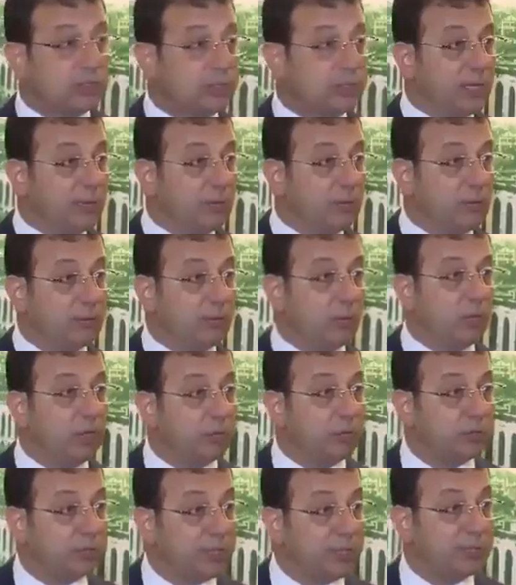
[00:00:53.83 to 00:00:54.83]
İstanbul'un
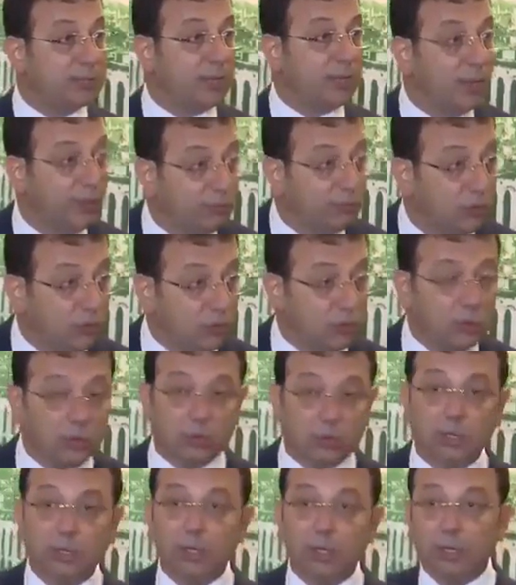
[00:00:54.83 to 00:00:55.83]
böyle bir şeye tahammülü
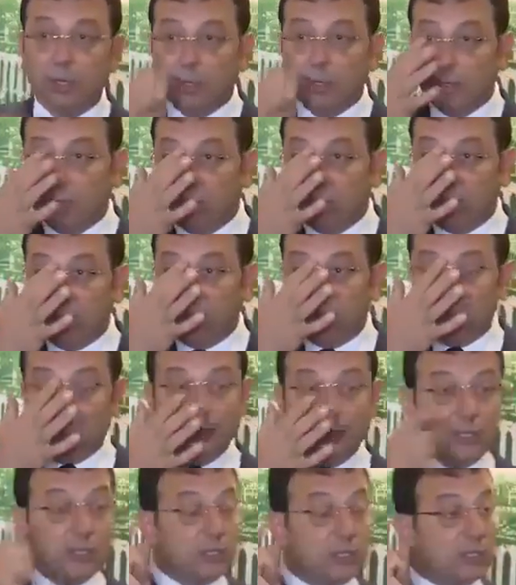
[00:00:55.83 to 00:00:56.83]
yok
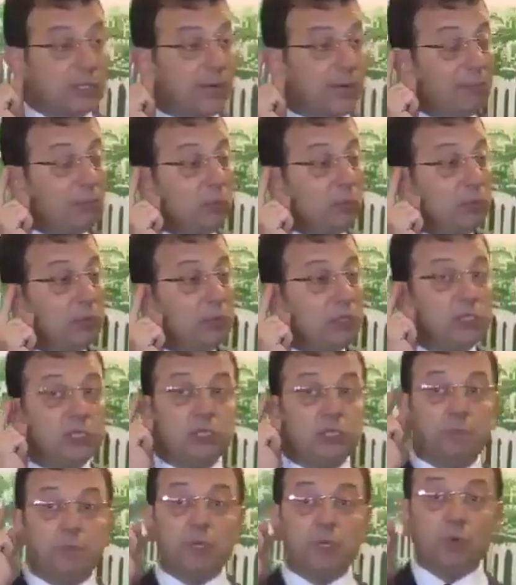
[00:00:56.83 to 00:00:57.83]
ve İstanbul'un
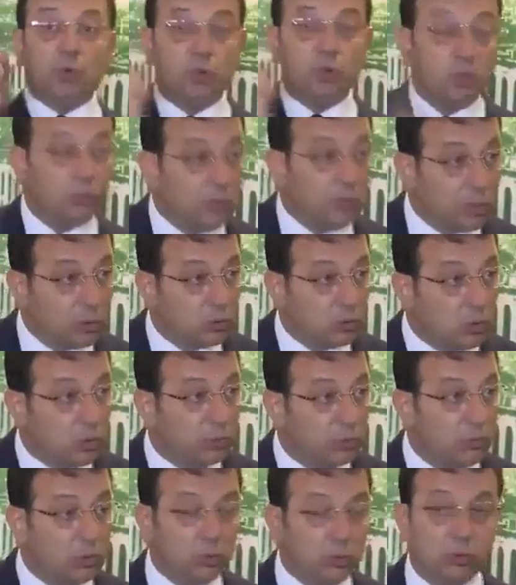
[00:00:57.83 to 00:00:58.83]
hiçbir kurumuna
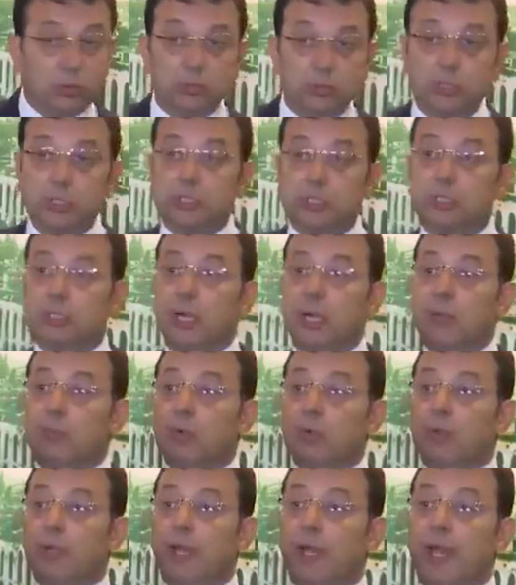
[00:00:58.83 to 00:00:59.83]
sormuyorsunuz.
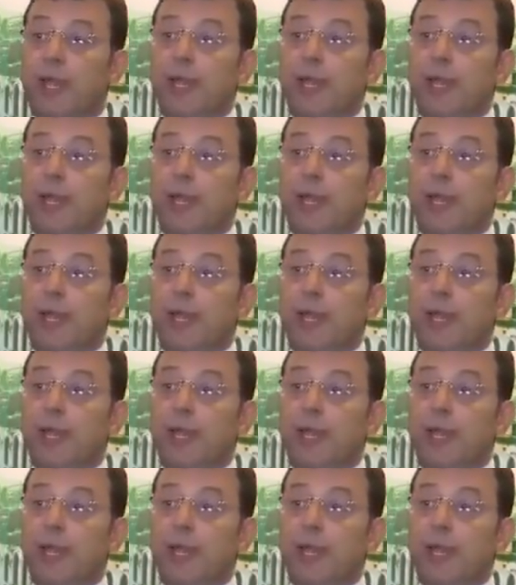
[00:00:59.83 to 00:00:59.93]
İstanbul'un